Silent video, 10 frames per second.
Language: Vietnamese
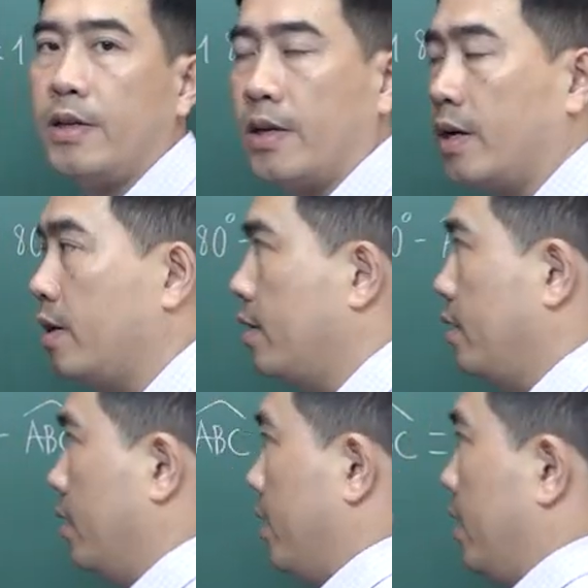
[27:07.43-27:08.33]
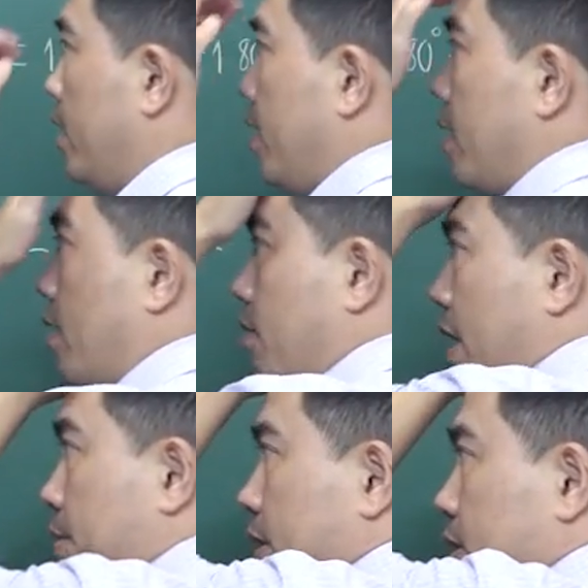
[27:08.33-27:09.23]
nhá đấy góc
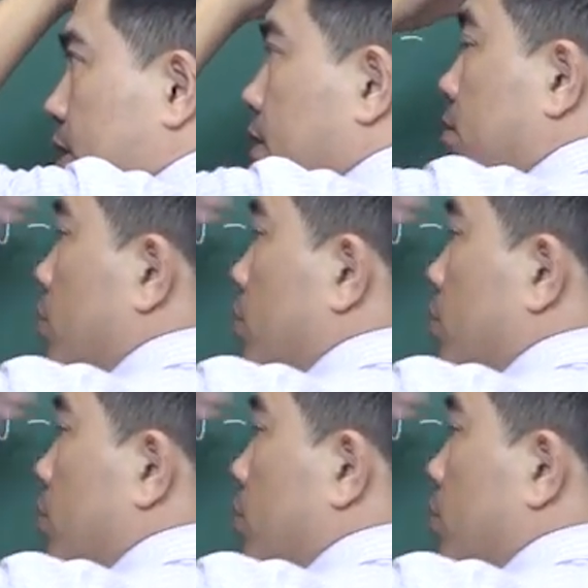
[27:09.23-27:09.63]
ABC góc